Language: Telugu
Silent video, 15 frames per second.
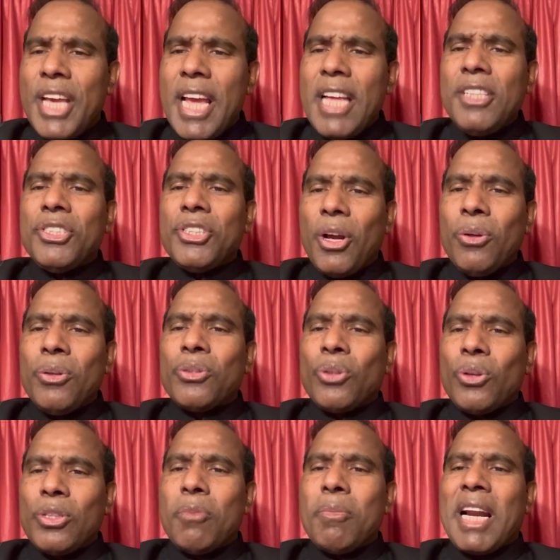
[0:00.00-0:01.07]
ఏం
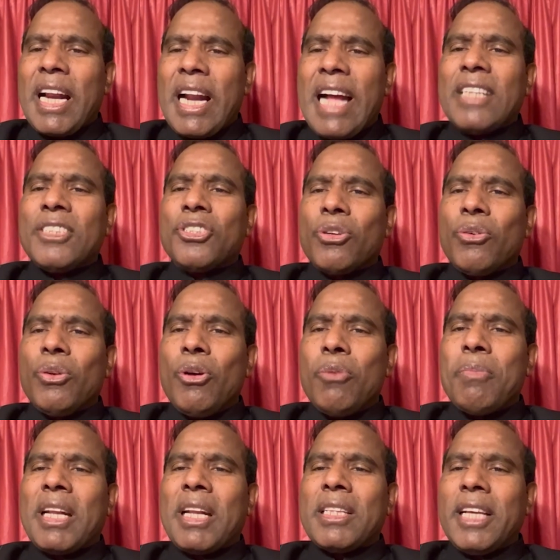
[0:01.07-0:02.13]
జరుగుతుంది మన రాష్ట్రంలో
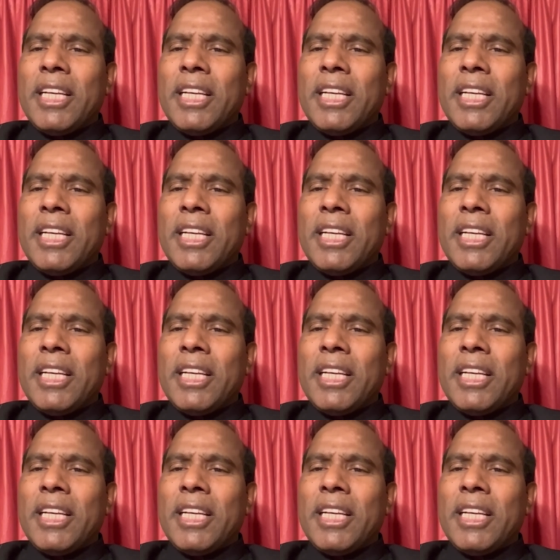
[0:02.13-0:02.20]
మన